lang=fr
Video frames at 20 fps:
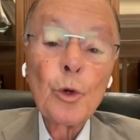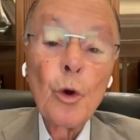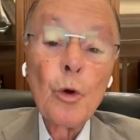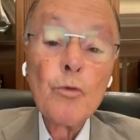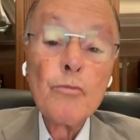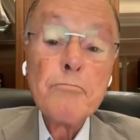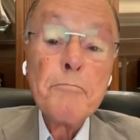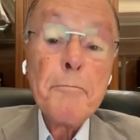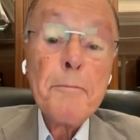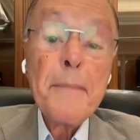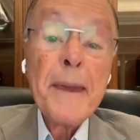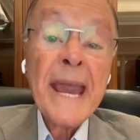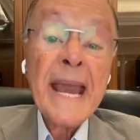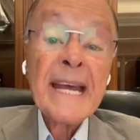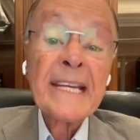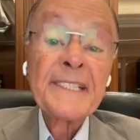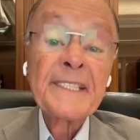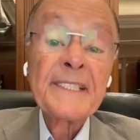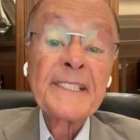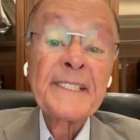un
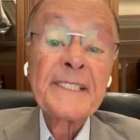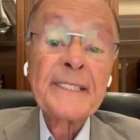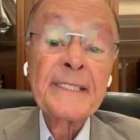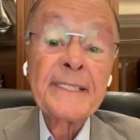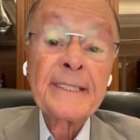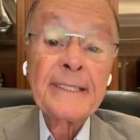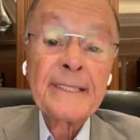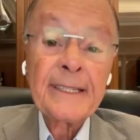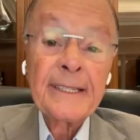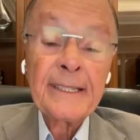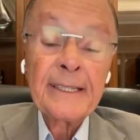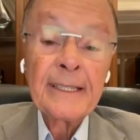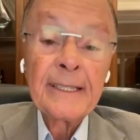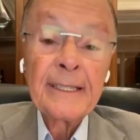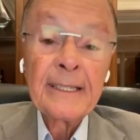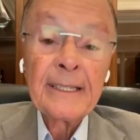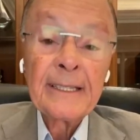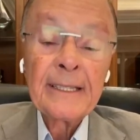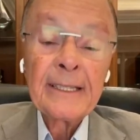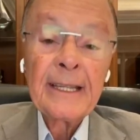parfait, un
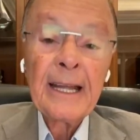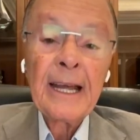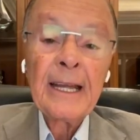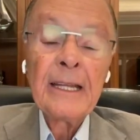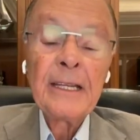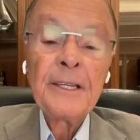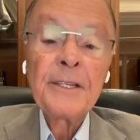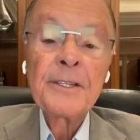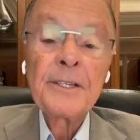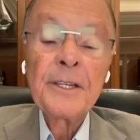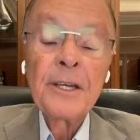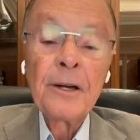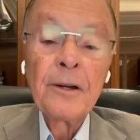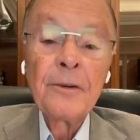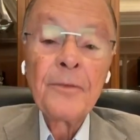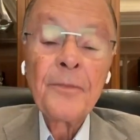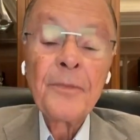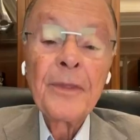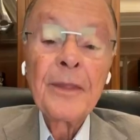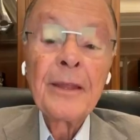instructeur, un
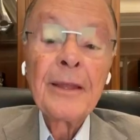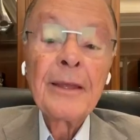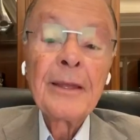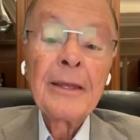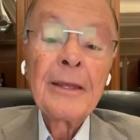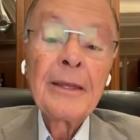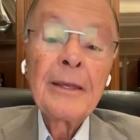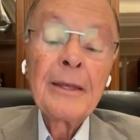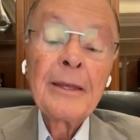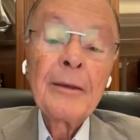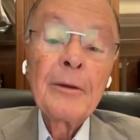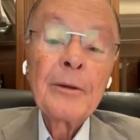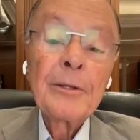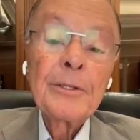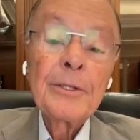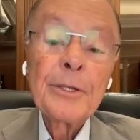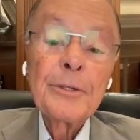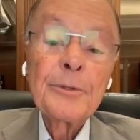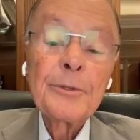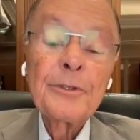maître de la religion.
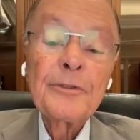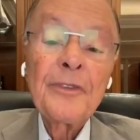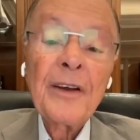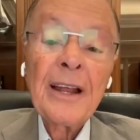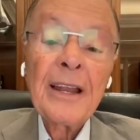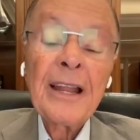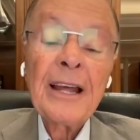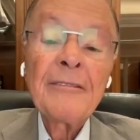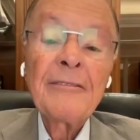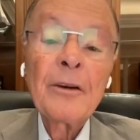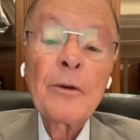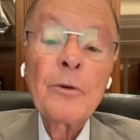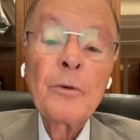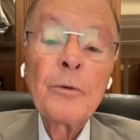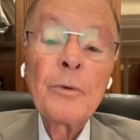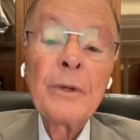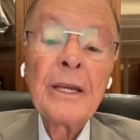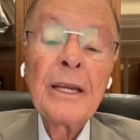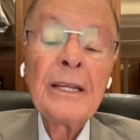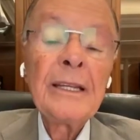
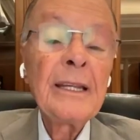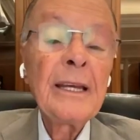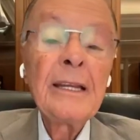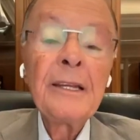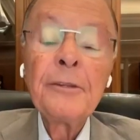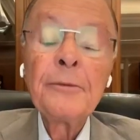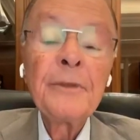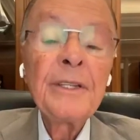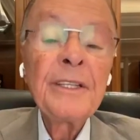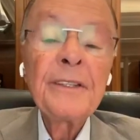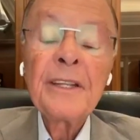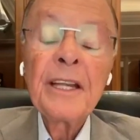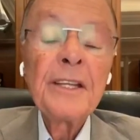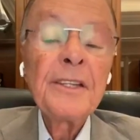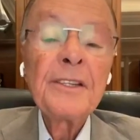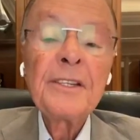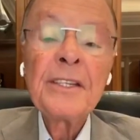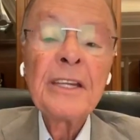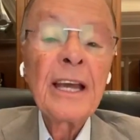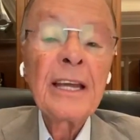Jésus lui
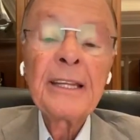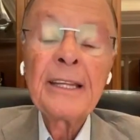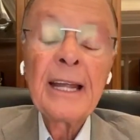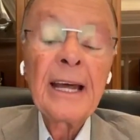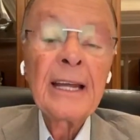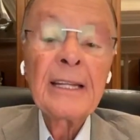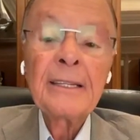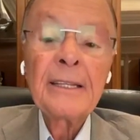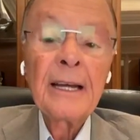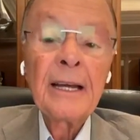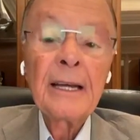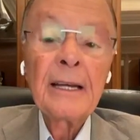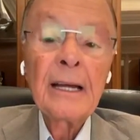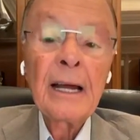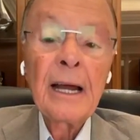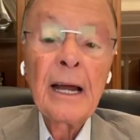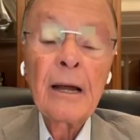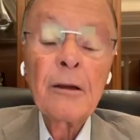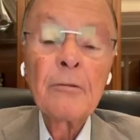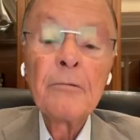parlait et il ne
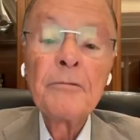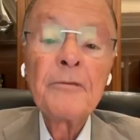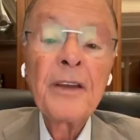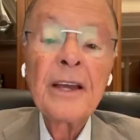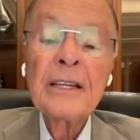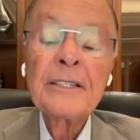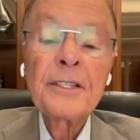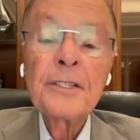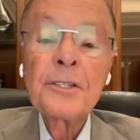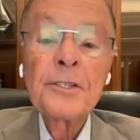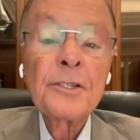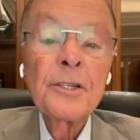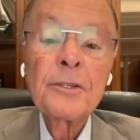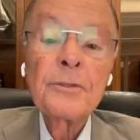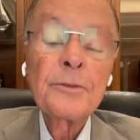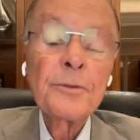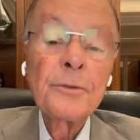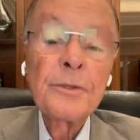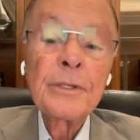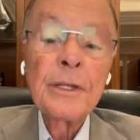comprenait rien.
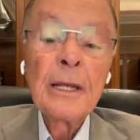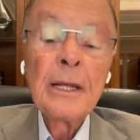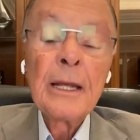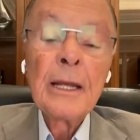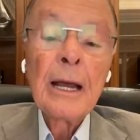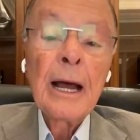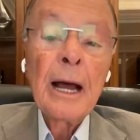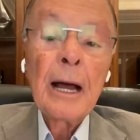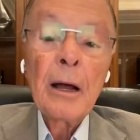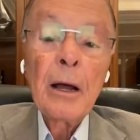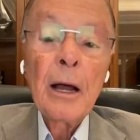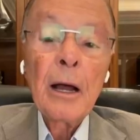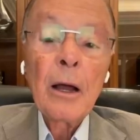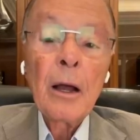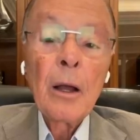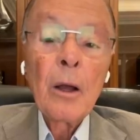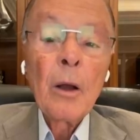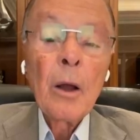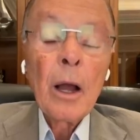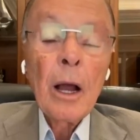La conversation de
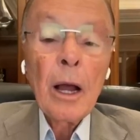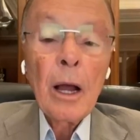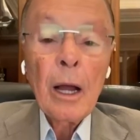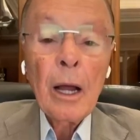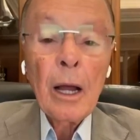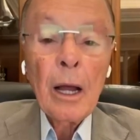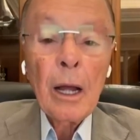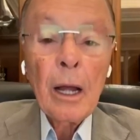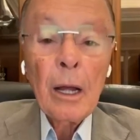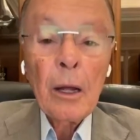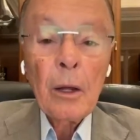Jésus,